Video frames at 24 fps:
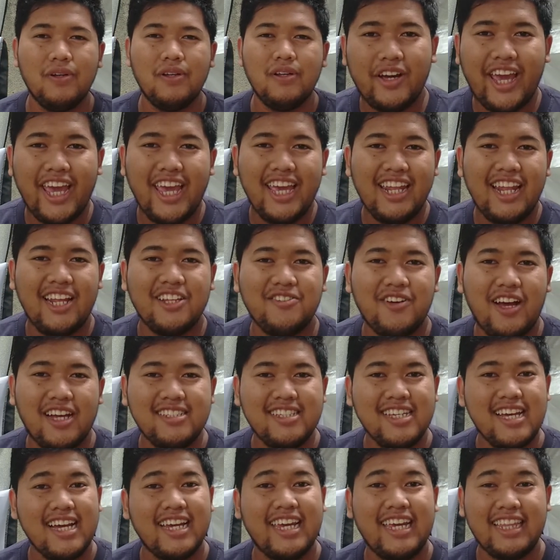Oke, langsung
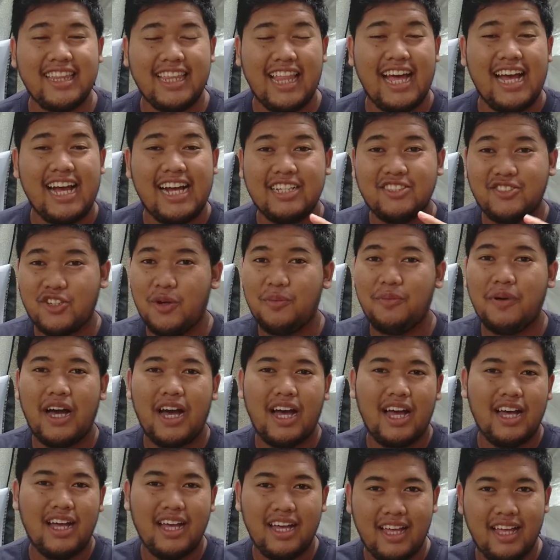aja kita
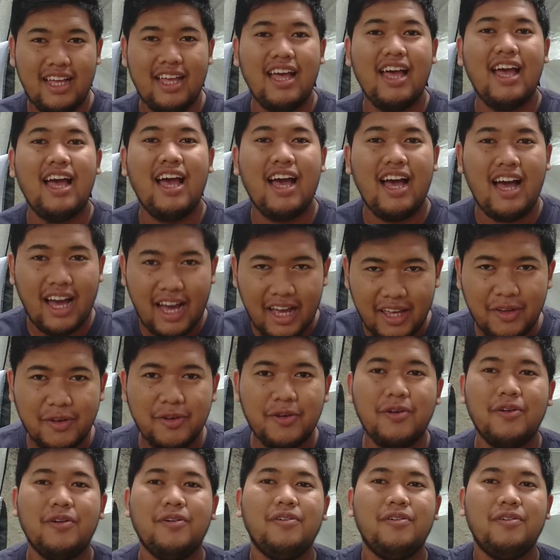coba.
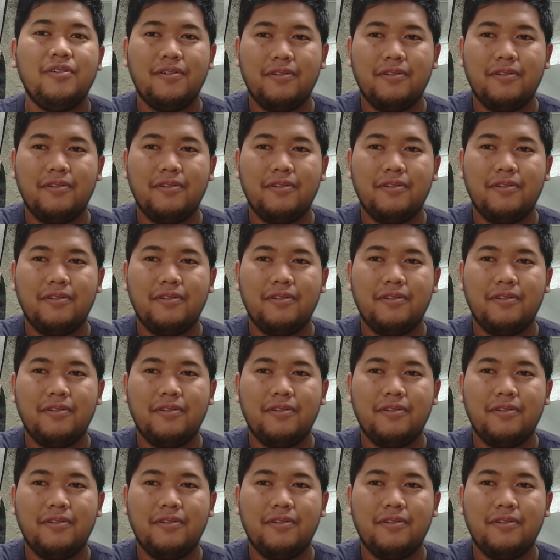Hayo.